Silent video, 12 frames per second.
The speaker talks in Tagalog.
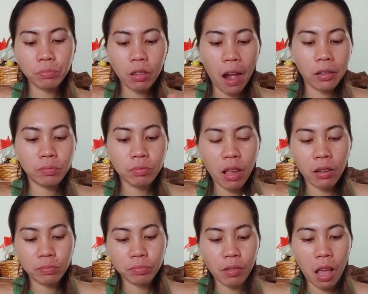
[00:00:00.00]
Kaya,
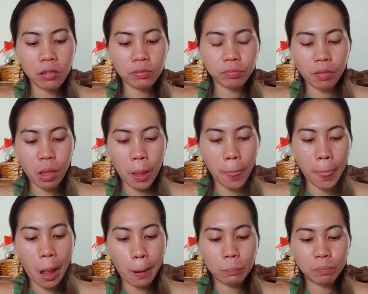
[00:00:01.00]
sag lang kay
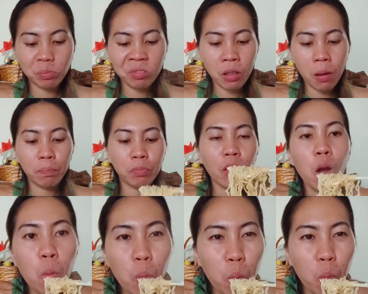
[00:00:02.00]
bisag gibalik kay
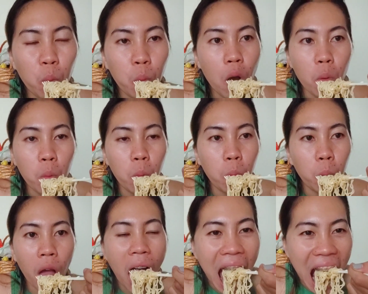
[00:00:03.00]
ako ra man pimukaon di
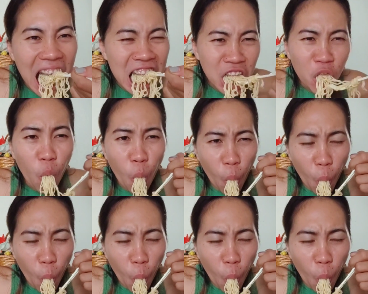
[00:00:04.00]
ba okay ra na